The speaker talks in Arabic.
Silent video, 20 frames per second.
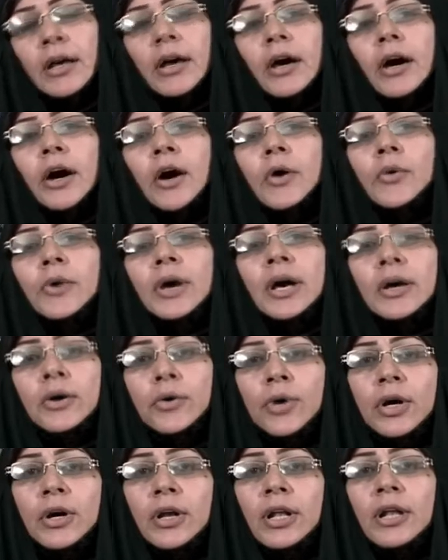هو
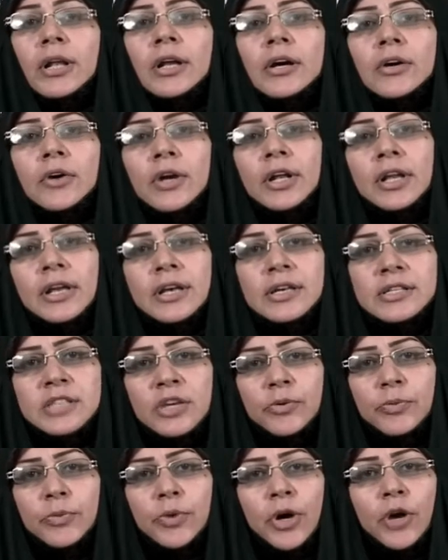كل كل
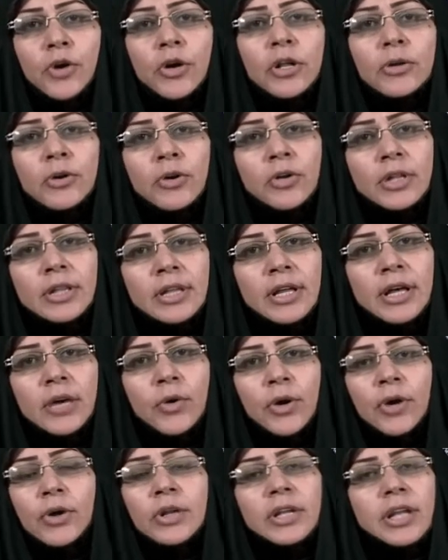حزب وكل كتله
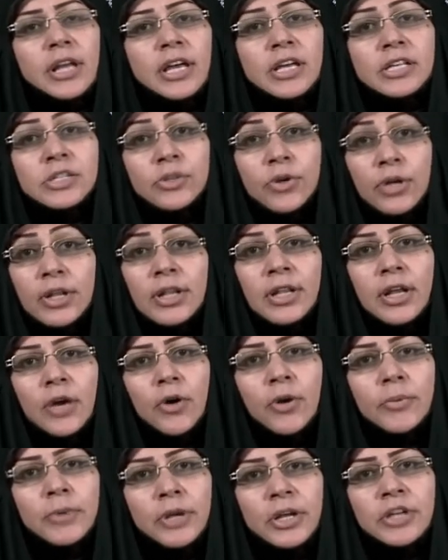وكل رئيس كتله
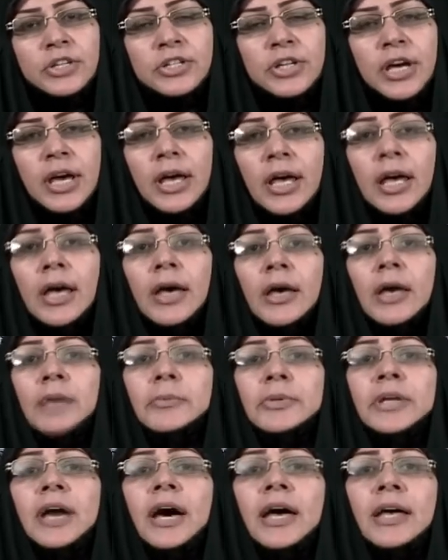ومرشح
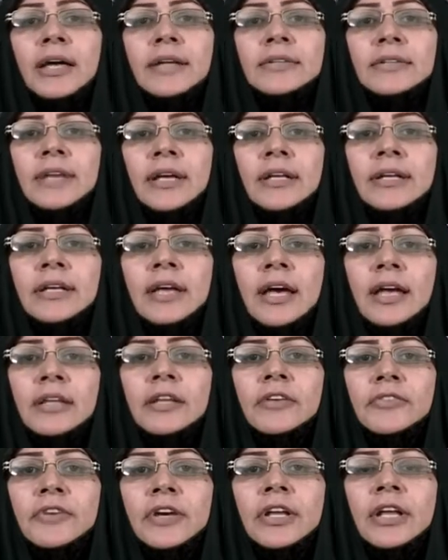بدايه
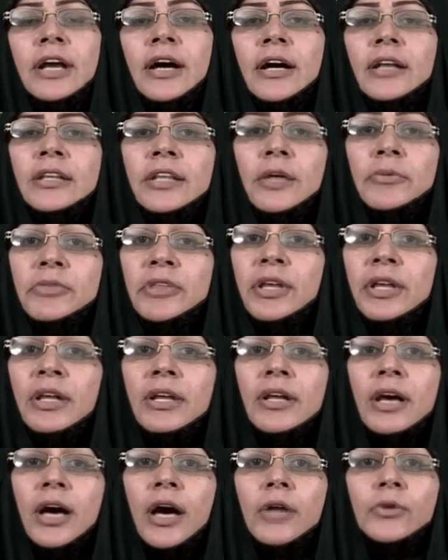يهدف الى تمثيل
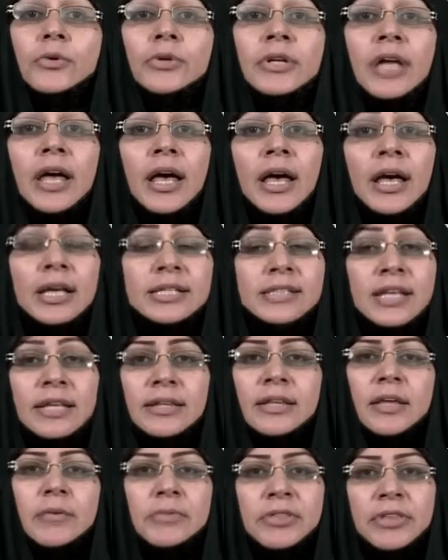القانون احسن
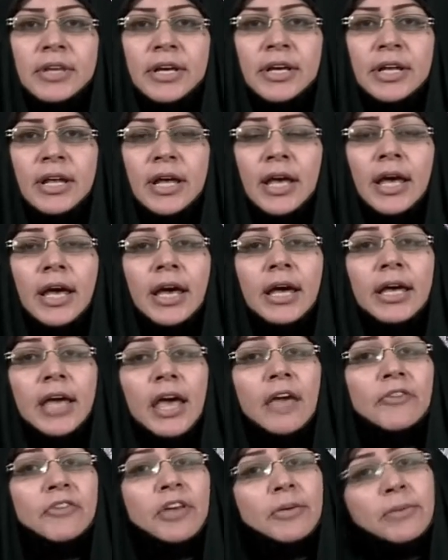تمثيل،
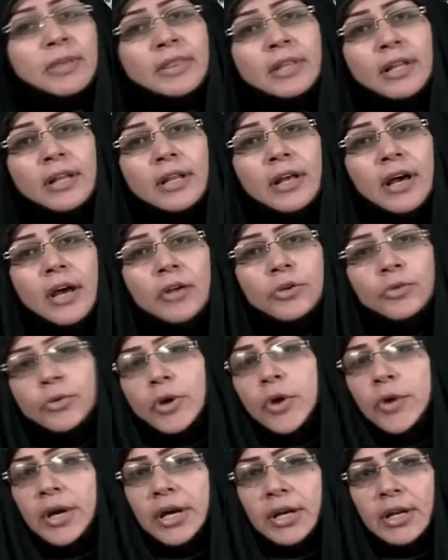كيف يمثل القانون
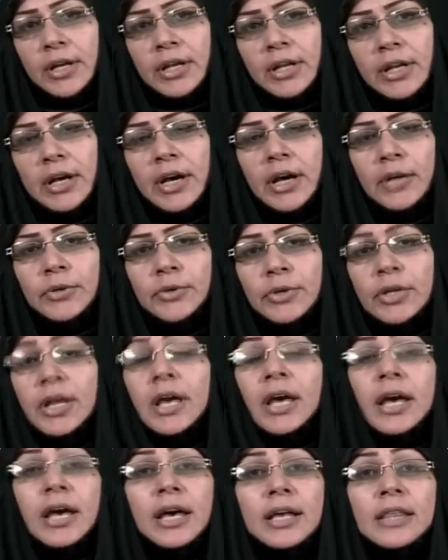وهو يخرق القانون؟
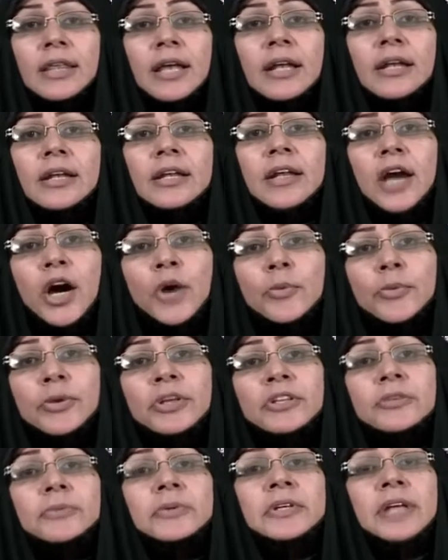اذا
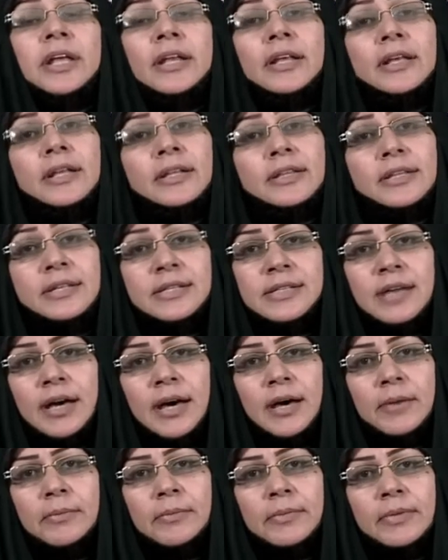لابد من
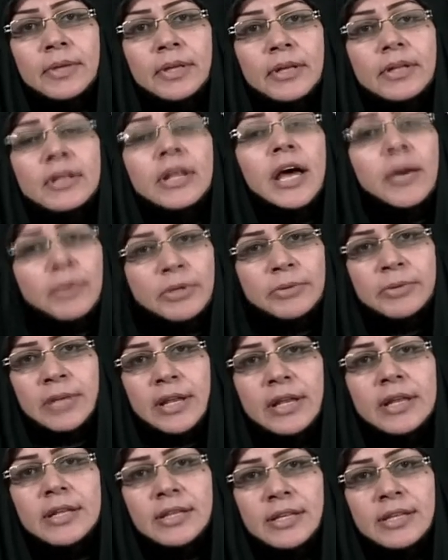الالتزام لابد من
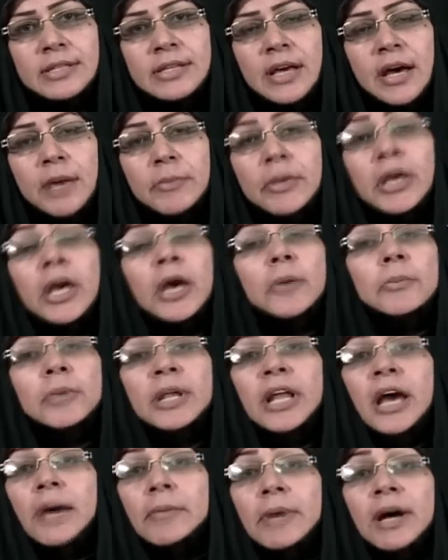الالتزام
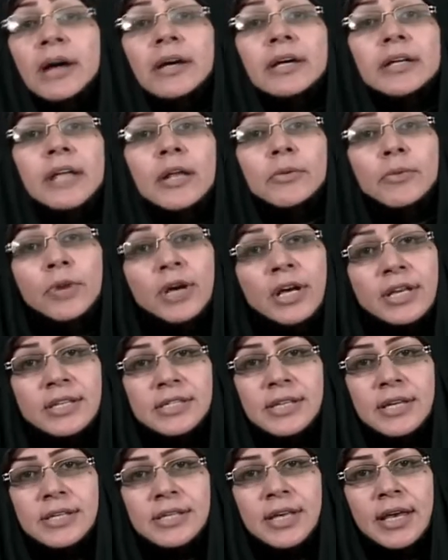بالاماكن
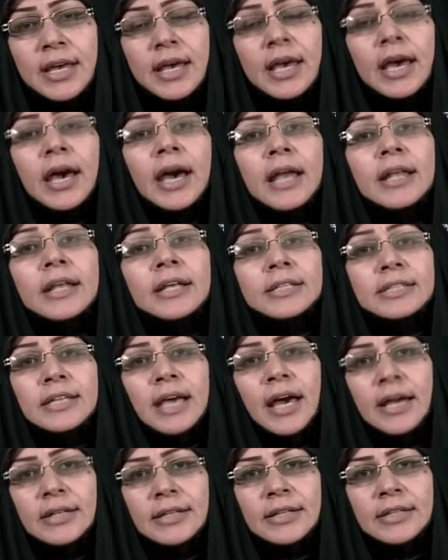المخصصه التي
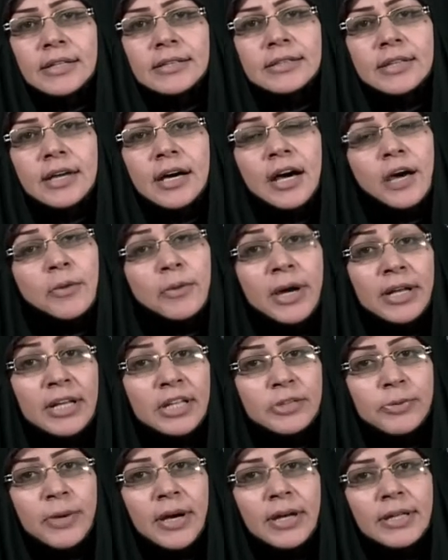حددتها امانه
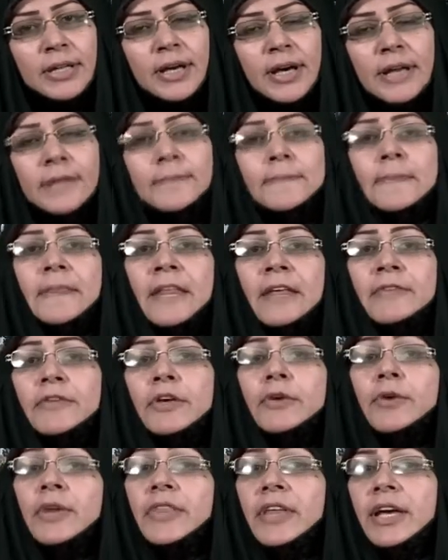بغداد في
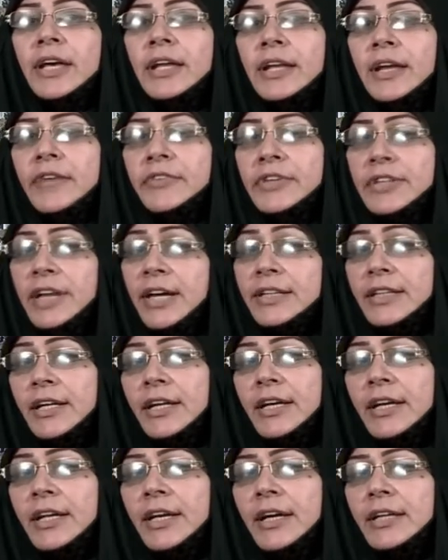وضع اللافتات
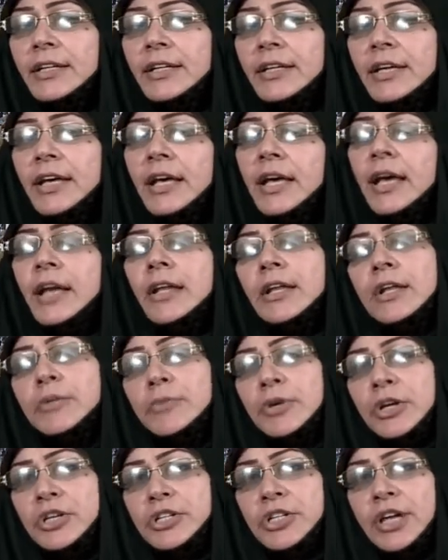الاعلانيه
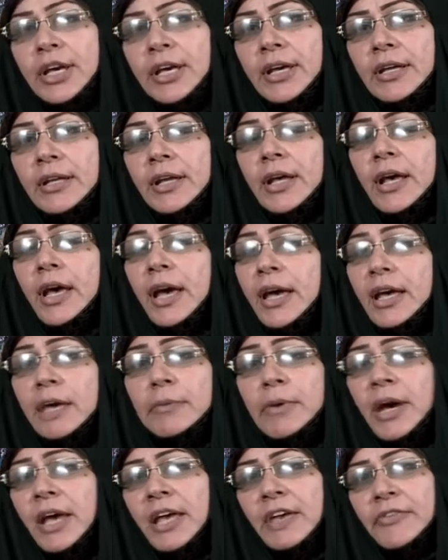للمرشحين، هي
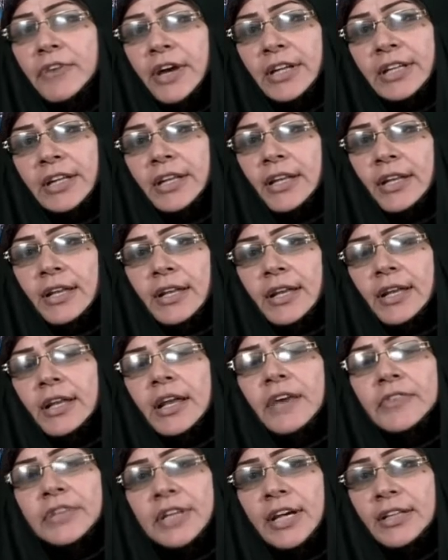ما هي فائده
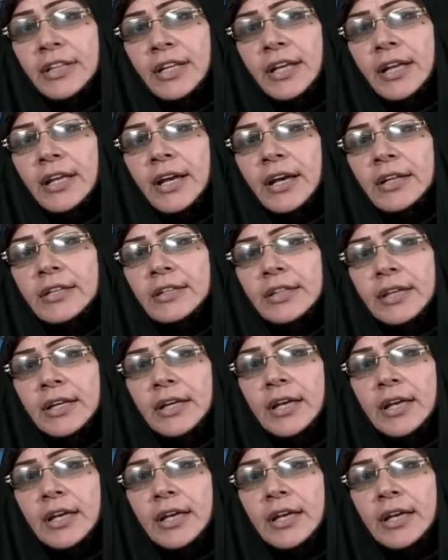اللافتات طيب. الاعلانيه؟